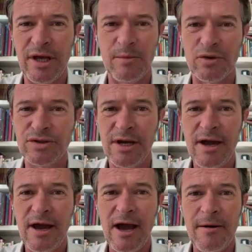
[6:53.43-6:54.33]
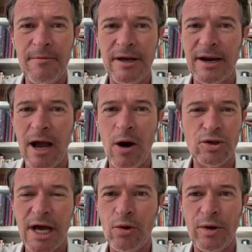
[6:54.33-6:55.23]
pudiéramos haber
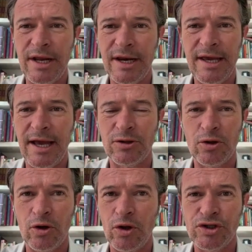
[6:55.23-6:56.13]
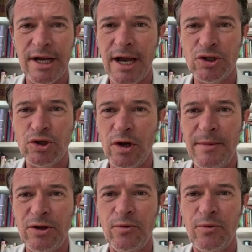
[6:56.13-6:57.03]
ahorrado energía todos, dejar
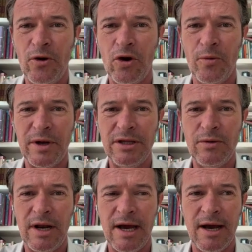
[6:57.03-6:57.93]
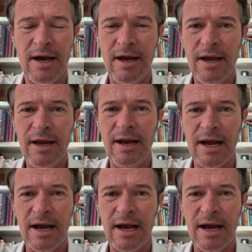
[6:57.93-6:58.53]
solamente un poco prendido en la,